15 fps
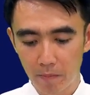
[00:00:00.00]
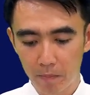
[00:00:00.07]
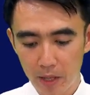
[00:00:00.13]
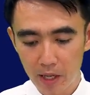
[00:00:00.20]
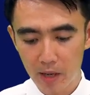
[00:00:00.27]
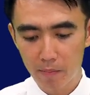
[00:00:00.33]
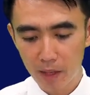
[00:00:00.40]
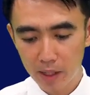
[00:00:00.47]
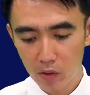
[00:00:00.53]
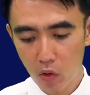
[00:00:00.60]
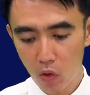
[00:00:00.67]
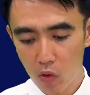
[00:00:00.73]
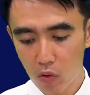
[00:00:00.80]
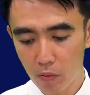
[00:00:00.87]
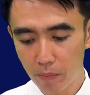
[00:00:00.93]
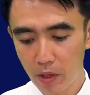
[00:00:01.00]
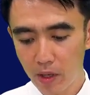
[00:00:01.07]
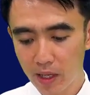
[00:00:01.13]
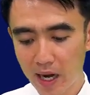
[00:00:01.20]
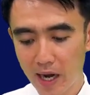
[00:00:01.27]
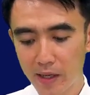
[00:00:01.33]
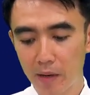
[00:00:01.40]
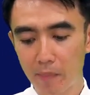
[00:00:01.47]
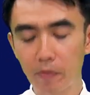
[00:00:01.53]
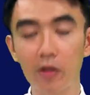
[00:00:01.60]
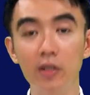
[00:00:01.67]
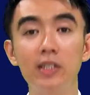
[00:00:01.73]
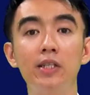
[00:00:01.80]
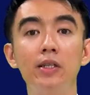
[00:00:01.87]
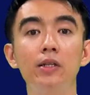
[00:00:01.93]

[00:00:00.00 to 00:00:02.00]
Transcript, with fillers: เพียรมั่นคงเพื่อการดำเนิน